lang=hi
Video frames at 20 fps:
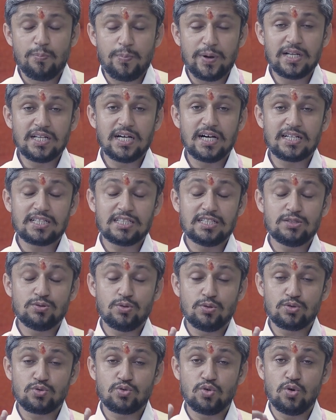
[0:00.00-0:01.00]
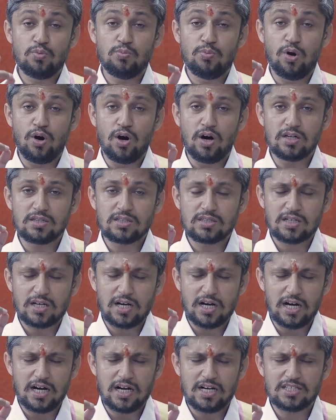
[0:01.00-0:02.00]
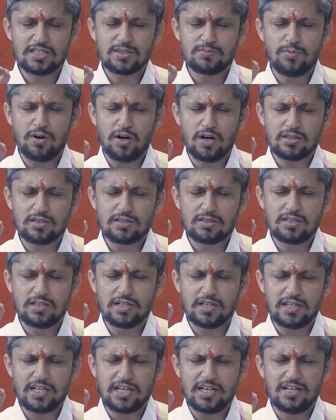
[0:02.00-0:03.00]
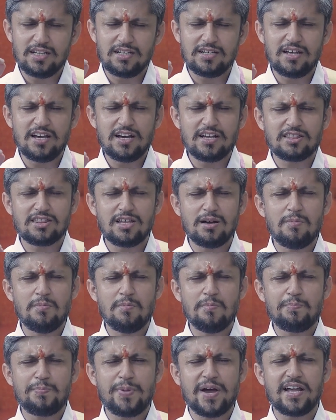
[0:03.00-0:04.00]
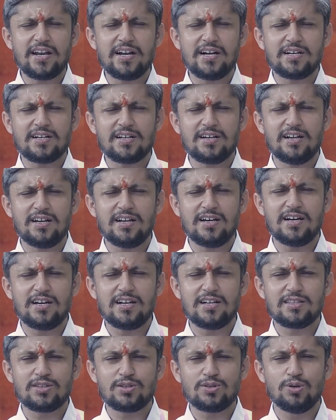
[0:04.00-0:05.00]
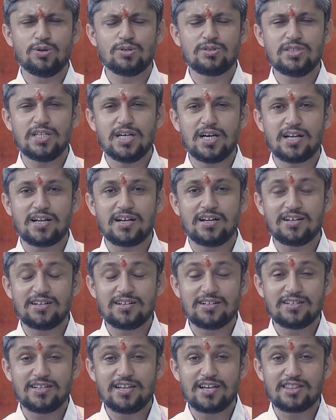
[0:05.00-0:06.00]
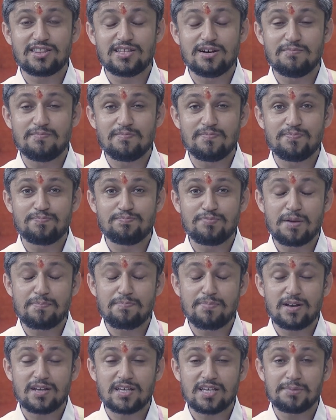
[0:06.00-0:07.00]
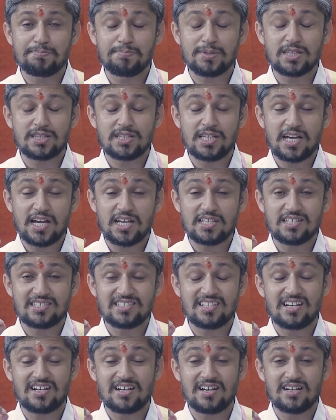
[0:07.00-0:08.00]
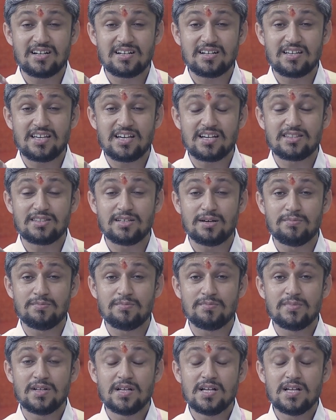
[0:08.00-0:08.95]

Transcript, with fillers: पन्ना रतन दोस्तों बहुत खास बहुत ग्रीन एकदम पैरेट कलर तोतिया रंग एकदम पीपल के पत्ते के जैसा रंग एकदम